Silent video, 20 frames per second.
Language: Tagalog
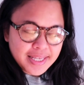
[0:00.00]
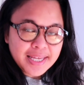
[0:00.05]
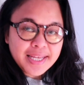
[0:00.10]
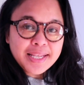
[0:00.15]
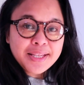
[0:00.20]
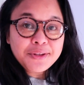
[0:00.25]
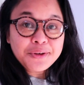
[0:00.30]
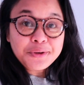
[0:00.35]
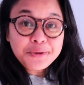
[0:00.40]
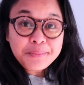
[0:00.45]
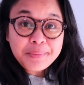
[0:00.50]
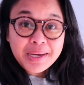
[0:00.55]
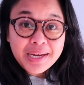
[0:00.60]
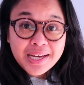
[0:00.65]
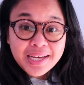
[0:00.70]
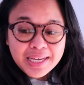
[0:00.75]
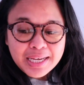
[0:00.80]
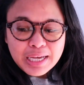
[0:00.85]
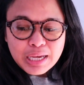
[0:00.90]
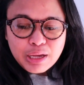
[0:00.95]
Hello,
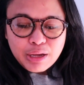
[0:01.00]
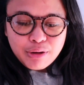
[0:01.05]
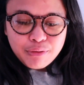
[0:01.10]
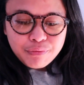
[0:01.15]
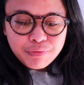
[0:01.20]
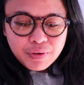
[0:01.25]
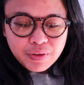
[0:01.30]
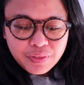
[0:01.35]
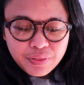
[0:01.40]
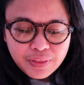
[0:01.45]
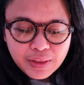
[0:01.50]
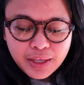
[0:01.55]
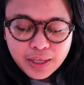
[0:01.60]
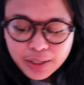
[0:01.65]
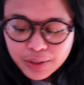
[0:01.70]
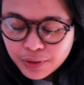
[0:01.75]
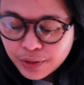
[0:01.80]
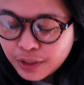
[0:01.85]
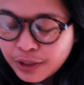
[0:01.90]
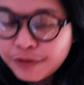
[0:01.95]
mga
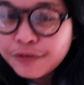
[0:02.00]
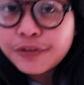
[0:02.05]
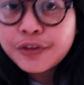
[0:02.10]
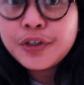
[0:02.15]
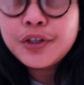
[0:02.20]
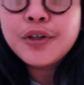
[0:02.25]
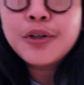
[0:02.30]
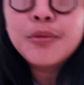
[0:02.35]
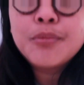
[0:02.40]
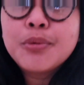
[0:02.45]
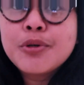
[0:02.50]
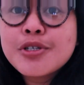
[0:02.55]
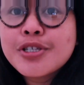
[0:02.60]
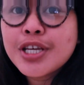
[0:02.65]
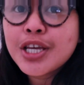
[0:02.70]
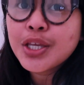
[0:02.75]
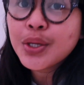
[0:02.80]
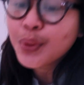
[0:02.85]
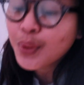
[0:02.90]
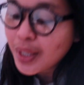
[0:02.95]
ka-everything! Good afternoon po
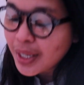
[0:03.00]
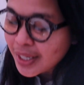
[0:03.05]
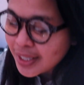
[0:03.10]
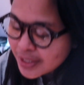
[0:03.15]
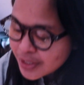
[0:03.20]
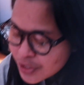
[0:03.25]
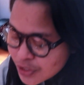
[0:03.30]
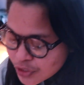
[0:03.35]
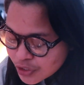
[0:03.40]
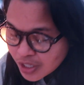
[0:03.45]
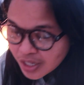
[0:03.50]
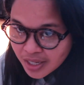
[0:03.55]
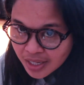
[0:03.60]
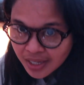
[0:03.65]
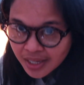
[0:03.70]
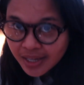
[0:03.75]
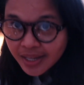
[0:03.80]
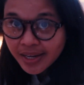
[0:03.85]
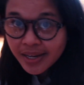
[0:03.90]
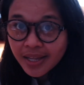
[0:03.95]
sa inyong lahat
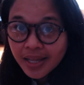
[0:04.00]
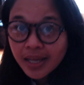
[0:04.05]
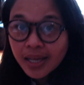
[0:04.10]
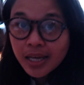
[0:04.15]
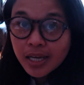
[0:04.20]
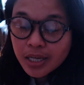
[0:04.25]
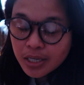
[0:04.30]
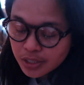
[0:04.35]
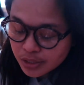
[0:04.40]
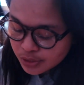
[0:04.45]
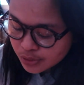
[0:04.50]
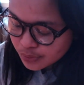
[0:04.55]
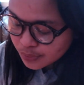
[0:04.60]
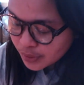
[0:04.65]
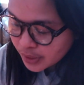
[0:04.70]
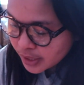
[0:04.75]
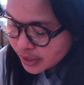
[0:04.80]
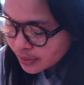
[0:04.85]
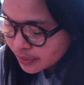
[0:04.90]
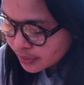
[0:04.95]
dyan.
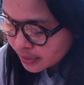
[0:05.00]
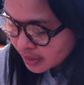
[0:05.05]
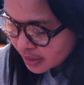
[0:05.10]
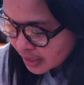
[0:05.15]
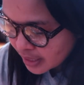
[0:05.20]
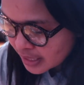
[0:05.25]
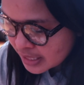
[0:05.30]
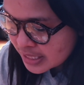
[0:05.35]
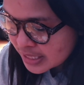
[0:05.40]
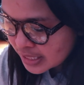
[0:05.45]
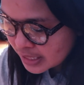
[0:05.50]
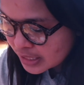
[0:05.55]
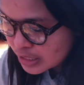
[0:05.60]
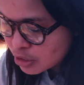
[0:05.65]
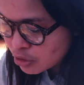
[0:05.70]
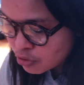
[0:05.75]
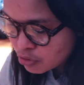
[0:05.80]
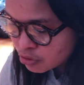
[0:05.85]
So, ngayon, guys, it's